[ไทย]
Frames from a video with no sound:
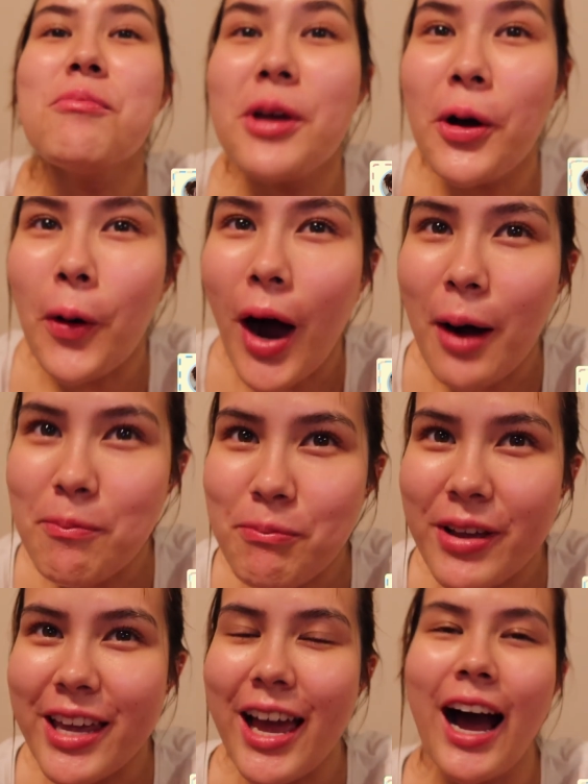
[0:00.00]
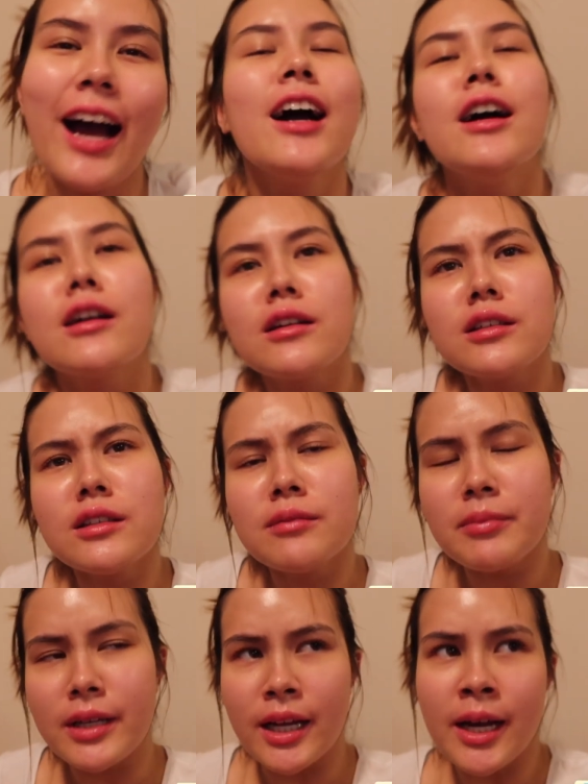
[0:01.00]
มีความเปียกคือ
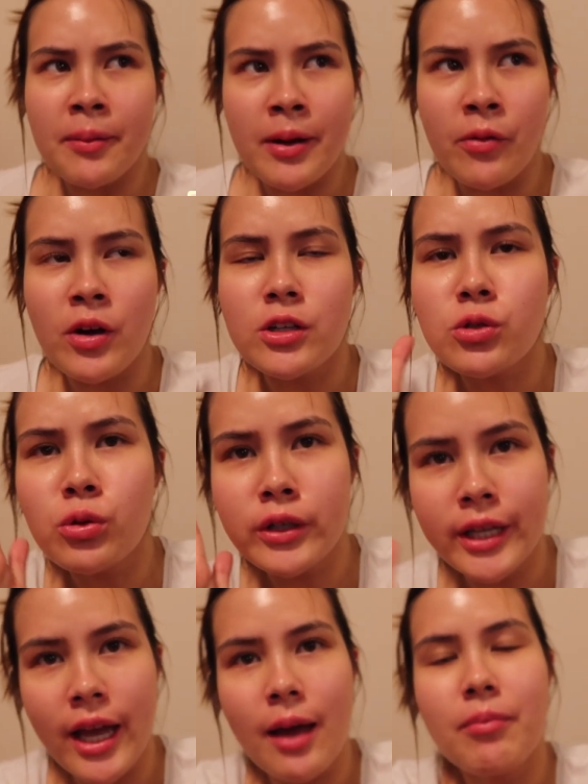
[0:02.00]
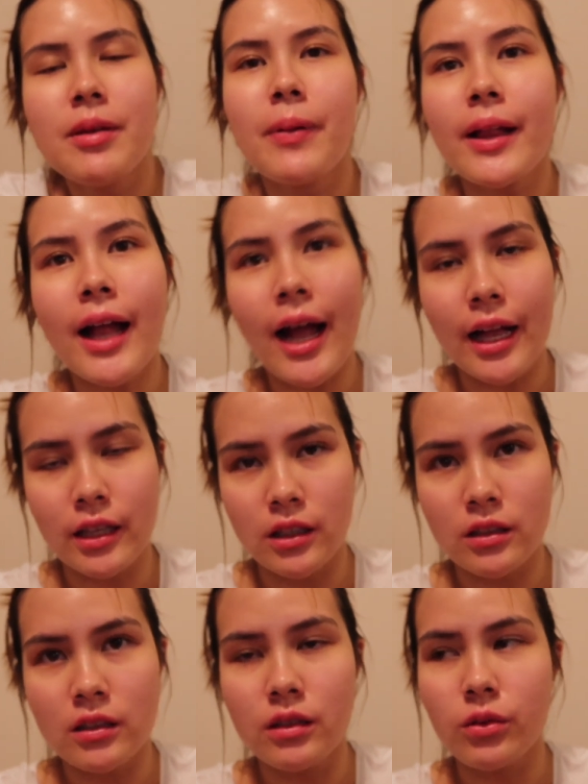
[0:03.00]
เหมือนกับแบบว่าช่วงเนี้ยมีปัญหานิ
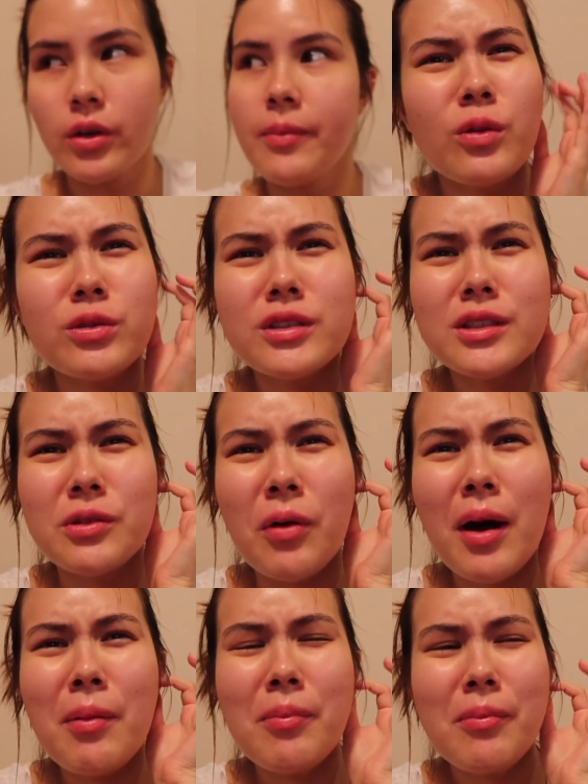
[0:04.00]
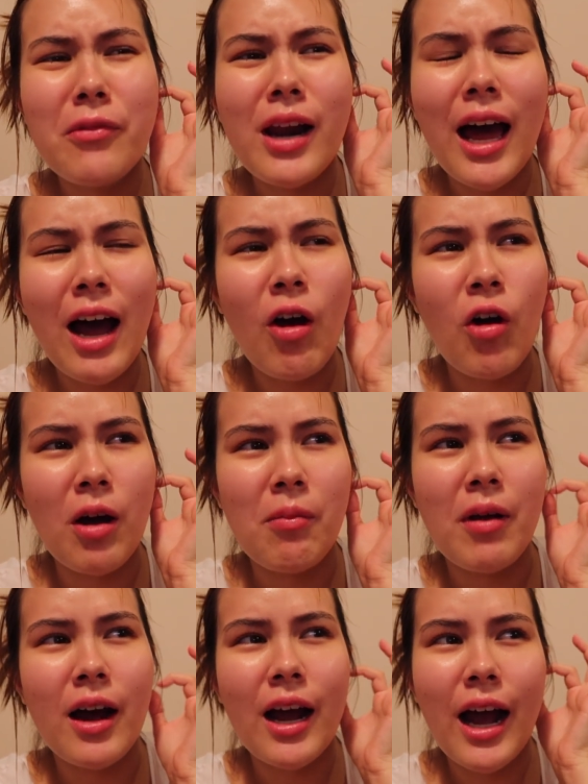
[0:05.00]
ดนึงเว้ยรู้สึกว่าเวลาออก
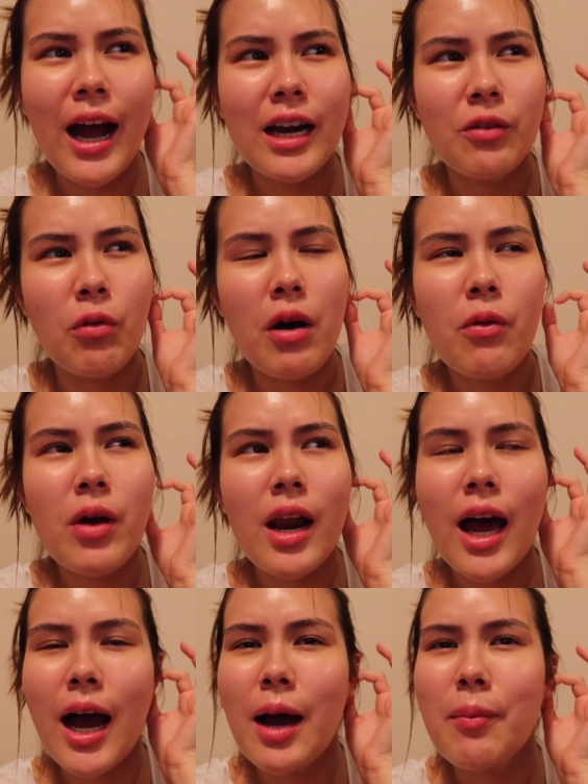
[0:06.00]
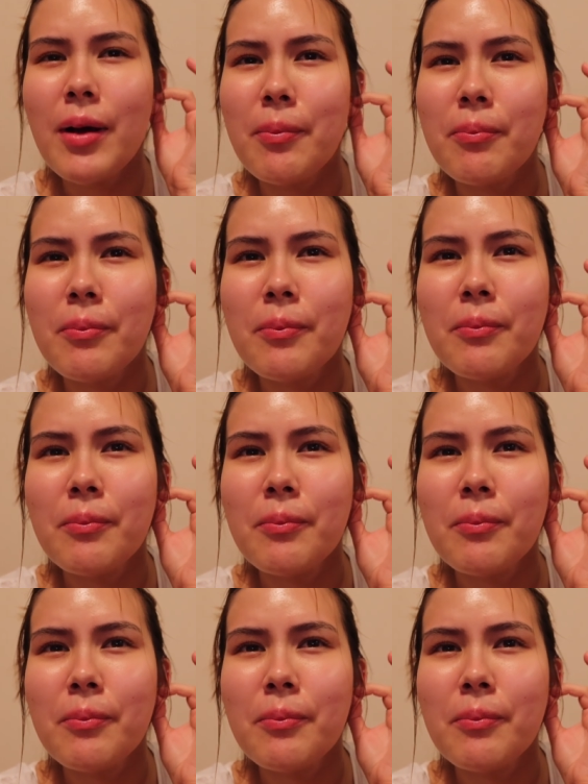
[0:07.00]
กำลังกายหรือว่าเวลาแบบ